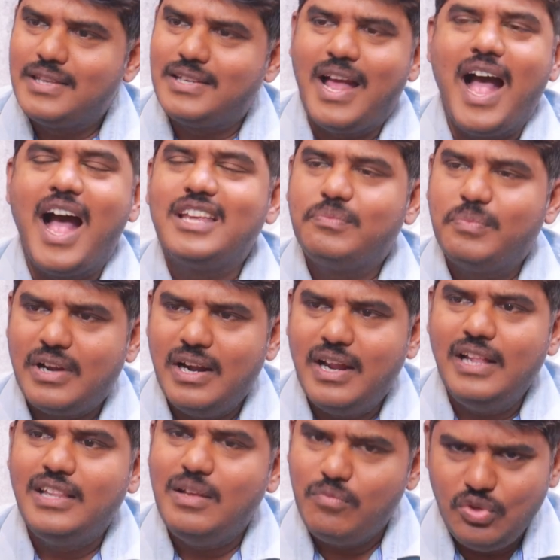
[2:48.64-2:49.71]
అసలు
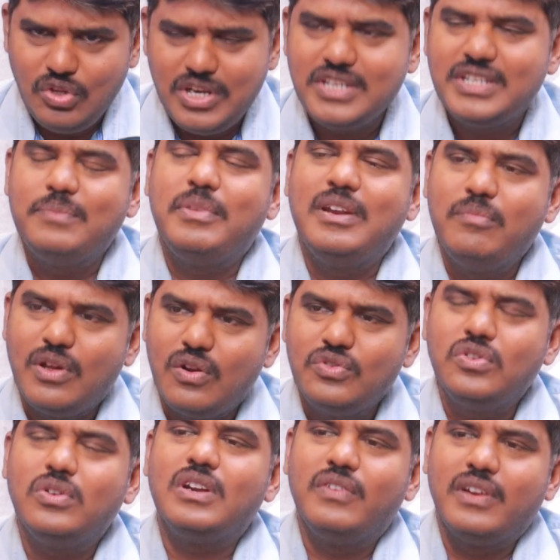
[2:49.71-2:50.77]
హాస్పిటల్కి వెళ్తే ముందు చేసే పని
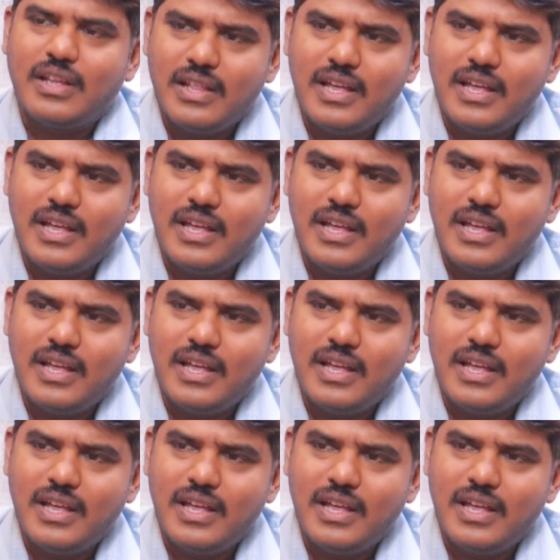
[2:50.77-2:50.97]
బరువు చూడటమే